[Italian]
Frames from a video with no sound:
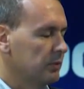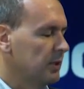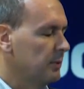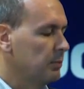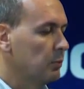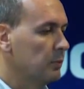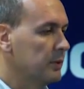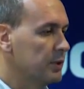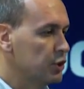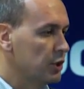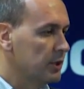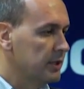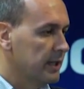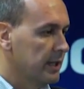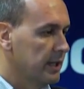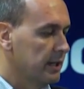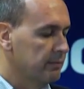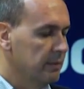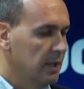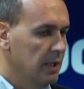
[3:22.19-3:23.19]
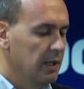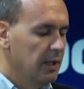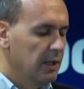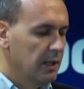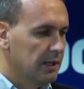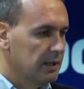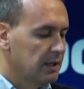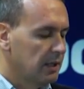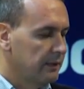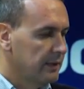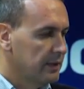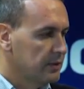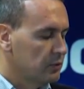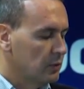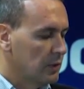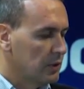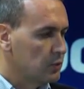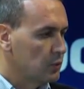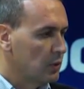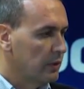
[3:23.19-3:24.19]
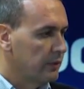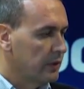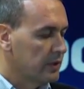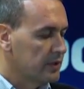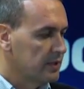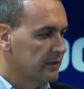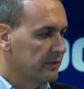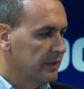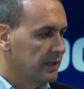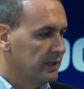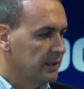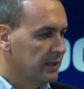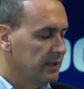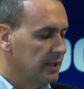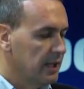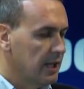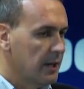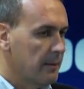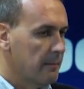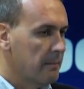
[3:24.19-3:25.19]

di, pubblicità attraverso una sua forza vendita,